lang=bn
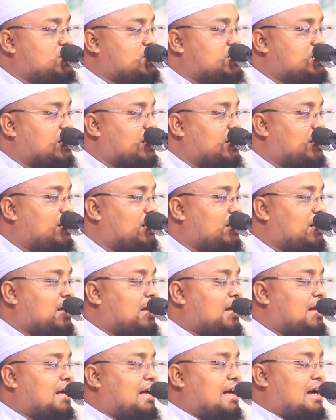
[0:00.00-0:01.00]
দিছে
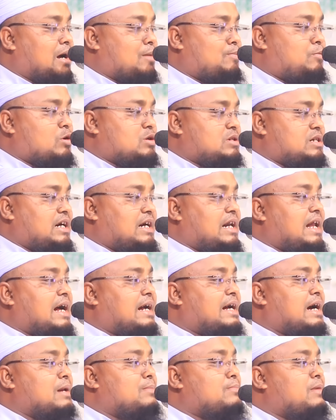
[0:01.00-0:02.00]
এক পর্যায়ে
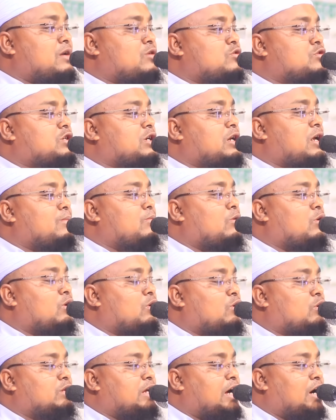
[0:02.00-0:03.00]
এলাকার মানুষেরা
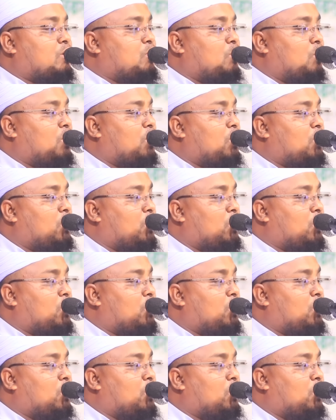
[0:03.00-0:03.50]
বলল দেখো